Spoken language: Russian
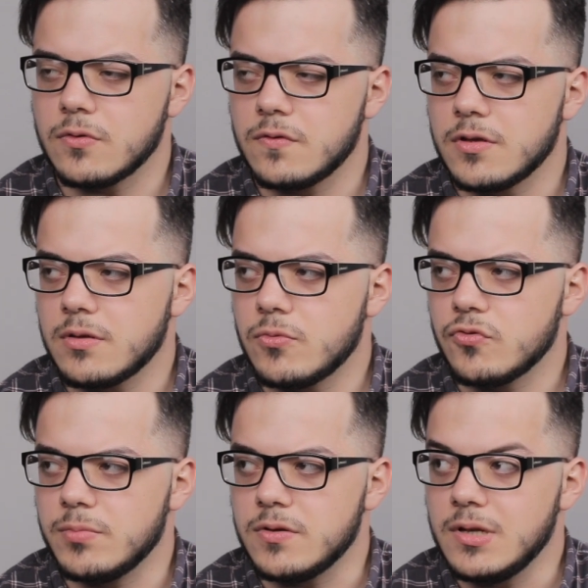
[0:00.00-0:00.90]
То есть это
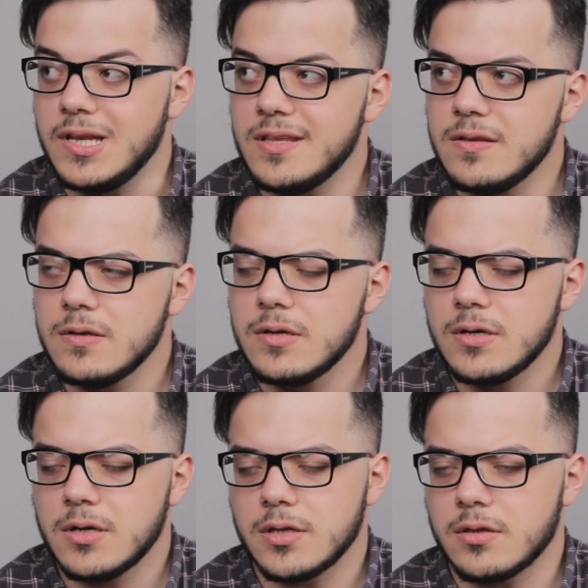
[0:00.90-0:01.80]
может быть лень,
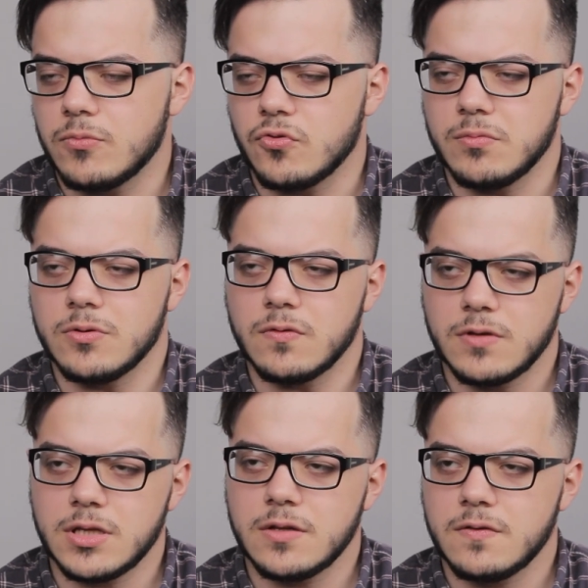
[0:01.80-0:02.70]
это может быть
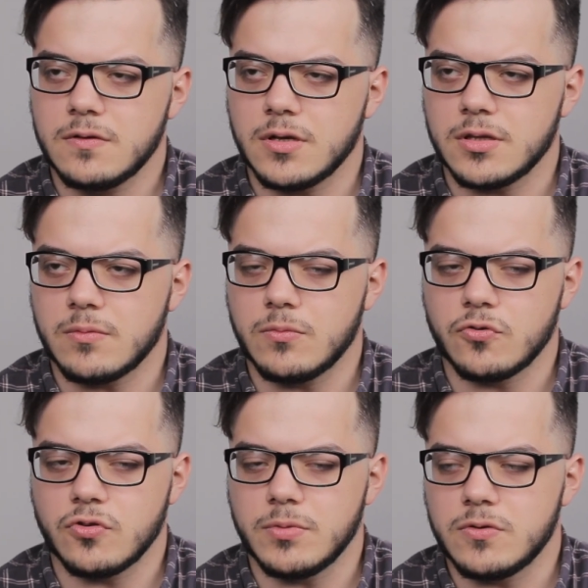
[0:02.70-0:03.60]
усталость, это
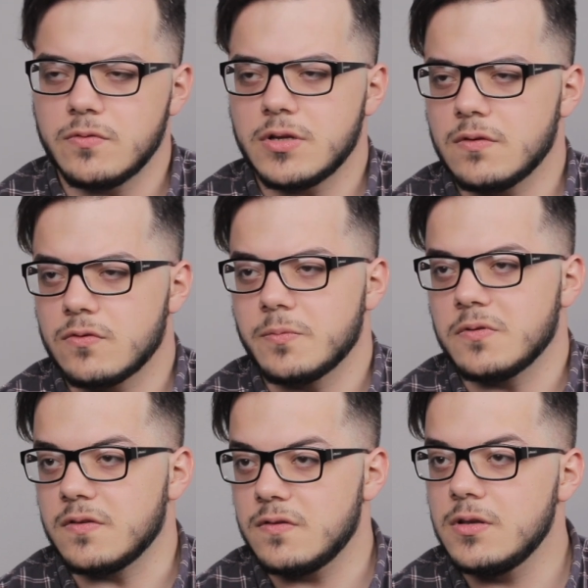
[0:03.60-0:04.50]
может быть неуверенность в
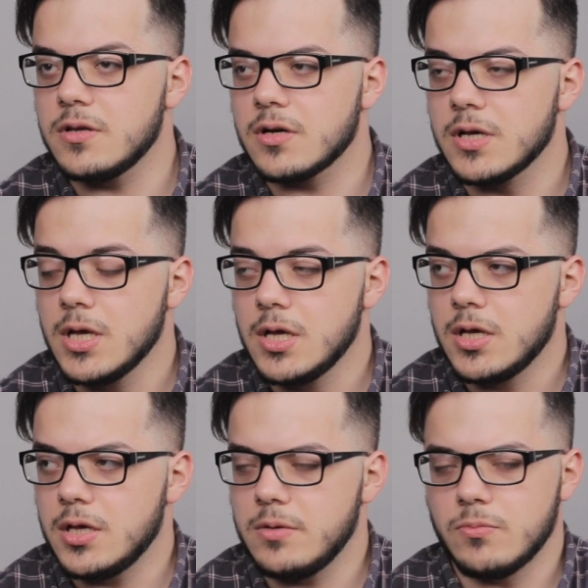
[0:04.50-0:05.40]
собственных силах,
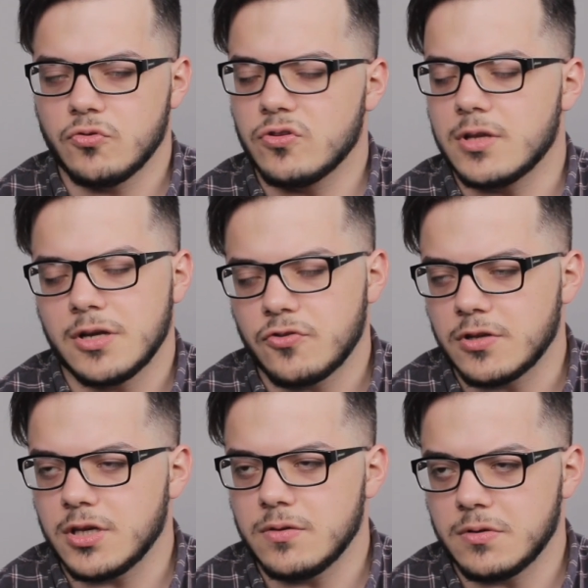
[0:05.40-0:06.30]
и можно дальше
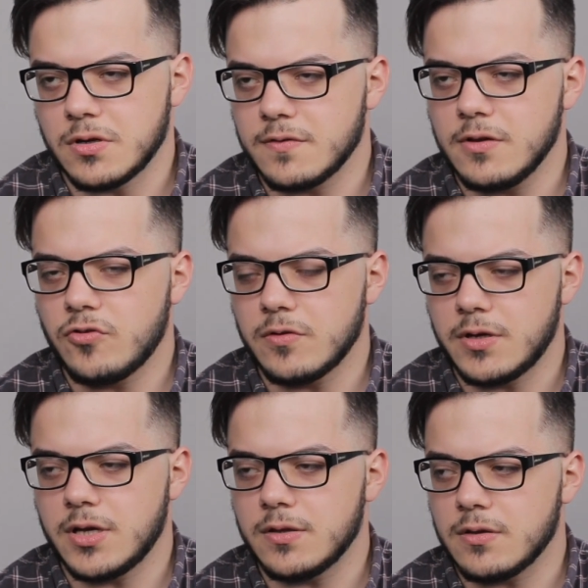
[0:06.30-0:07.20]
накидывать различные
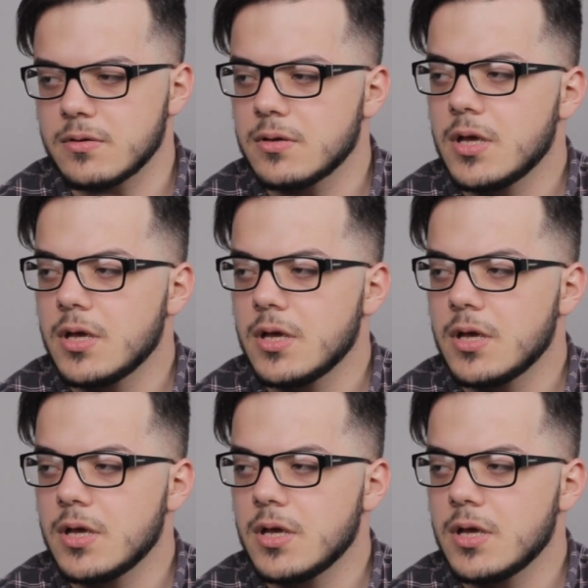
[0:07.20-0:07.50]
варианты.